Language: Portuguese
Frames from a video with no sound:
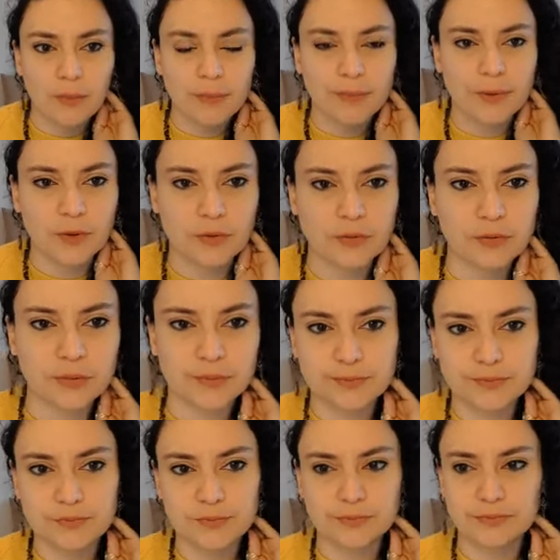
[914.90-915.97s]
Pronto.
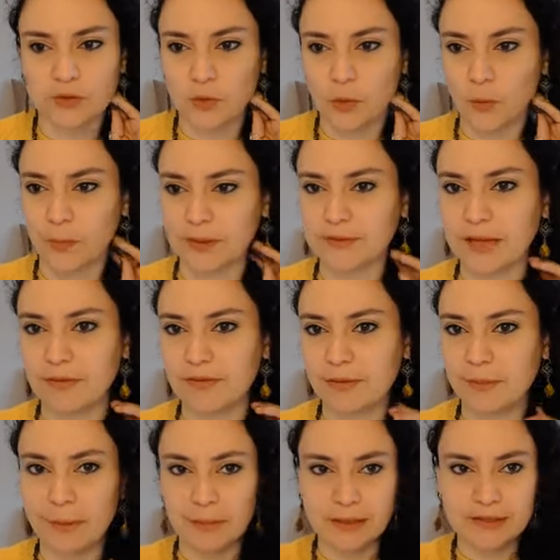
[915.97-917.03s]
Desculpem, tava,
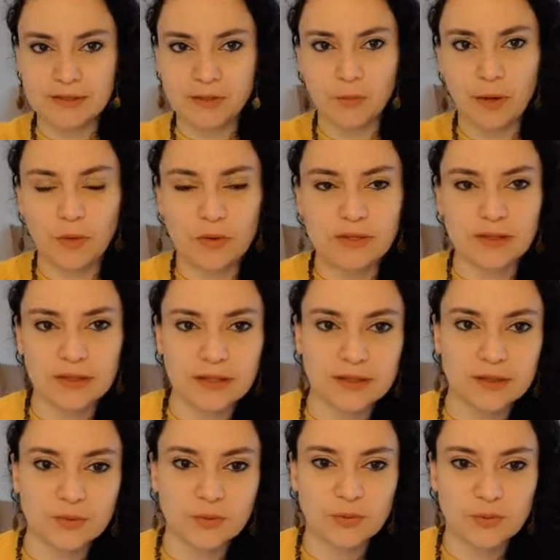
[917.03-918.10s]
apareceu uma coisa aqui
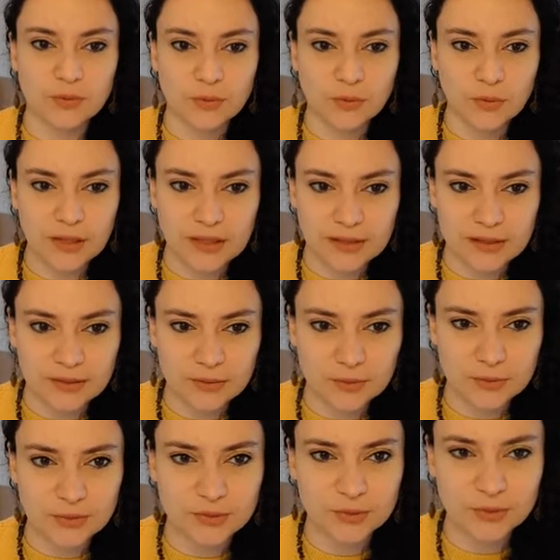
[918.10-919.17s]
no, no ecrã
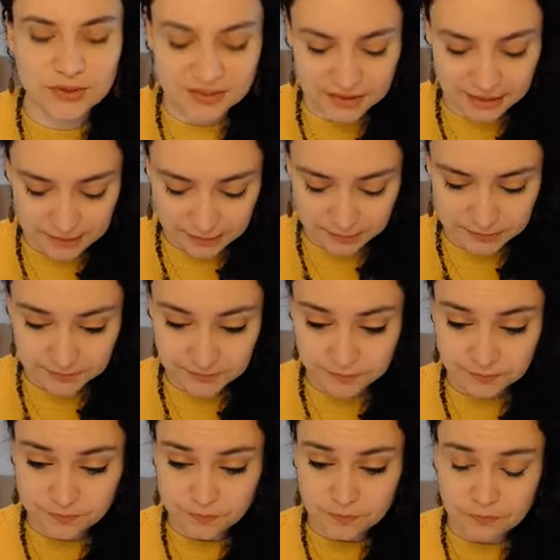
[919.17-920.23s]
do, do Instagram.
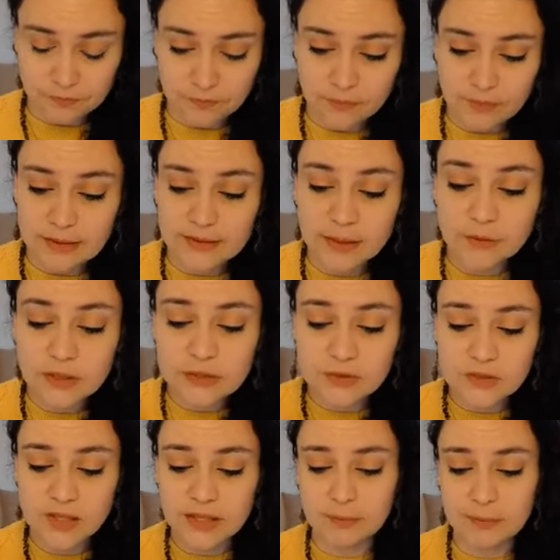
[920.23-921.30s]
Então, dando
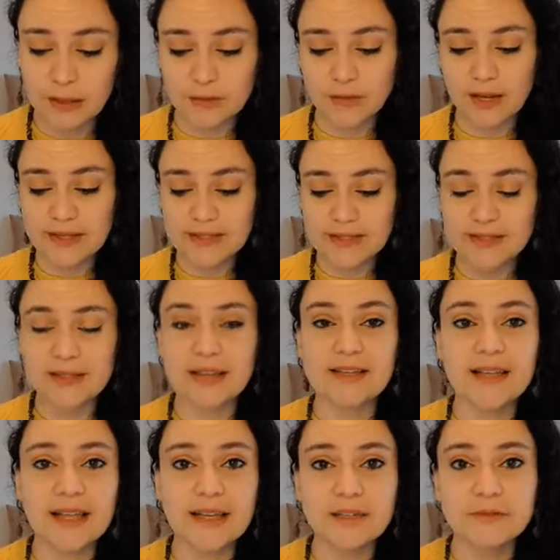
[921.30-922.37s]
seguimento, a
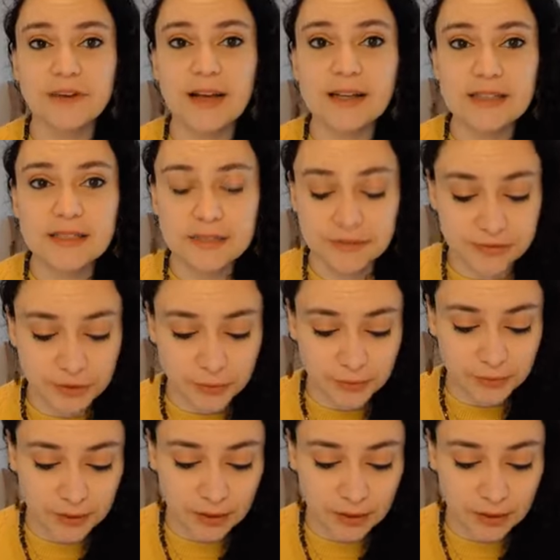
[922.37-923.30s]
resistência é infalível.